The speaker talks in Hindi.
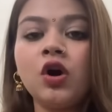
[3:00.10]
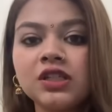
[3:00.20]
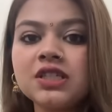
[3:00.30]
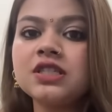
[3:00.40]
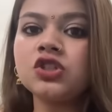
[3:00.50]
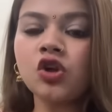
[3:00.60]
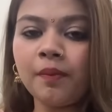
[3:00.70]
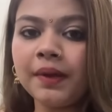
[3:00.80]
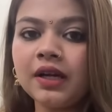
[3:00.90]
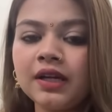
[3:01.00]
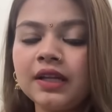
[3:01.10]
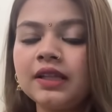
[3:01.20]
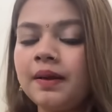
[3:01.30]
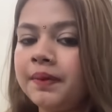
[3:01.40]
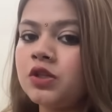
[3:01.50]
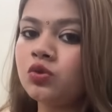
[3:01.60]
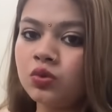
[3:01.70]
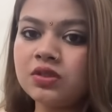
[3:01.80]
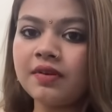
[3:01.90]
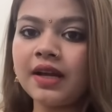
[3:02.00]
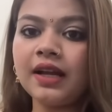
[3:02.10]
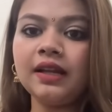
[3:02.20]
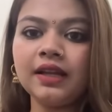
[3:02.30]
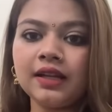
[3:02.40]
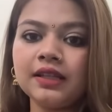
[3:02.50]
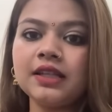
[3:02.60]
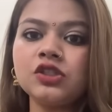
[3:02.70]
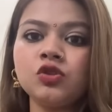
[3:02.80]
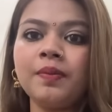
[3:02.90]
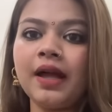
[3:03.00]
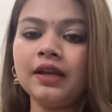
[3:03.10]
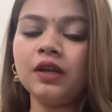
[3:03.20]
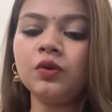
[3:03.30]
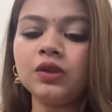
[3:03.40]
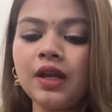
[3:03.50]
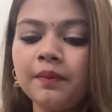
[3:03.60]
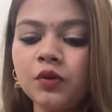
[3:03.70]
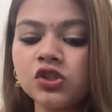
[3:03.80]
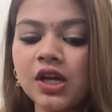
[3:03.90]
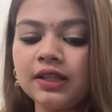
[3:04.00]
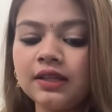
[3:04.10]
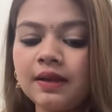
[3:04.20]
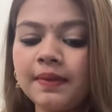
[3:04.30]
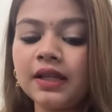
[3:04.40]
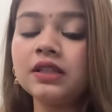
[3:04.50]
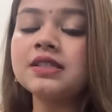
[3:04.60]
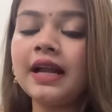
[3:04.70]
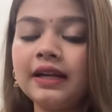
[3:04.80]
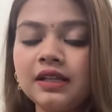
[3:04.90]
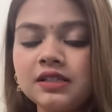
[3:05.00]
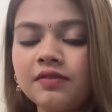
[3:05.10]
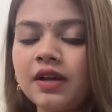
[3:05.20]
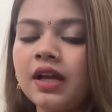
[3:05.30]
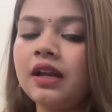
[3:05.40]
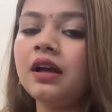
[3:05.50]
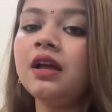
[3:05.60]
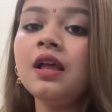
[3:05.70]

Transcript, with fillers: और चीज़ें शॉपिंग कर रहे थे अपने सूट्स वगैरह ले रहे थे जो पहनने होते हैं हमको शादी के बाद सैंडल्स वगैरह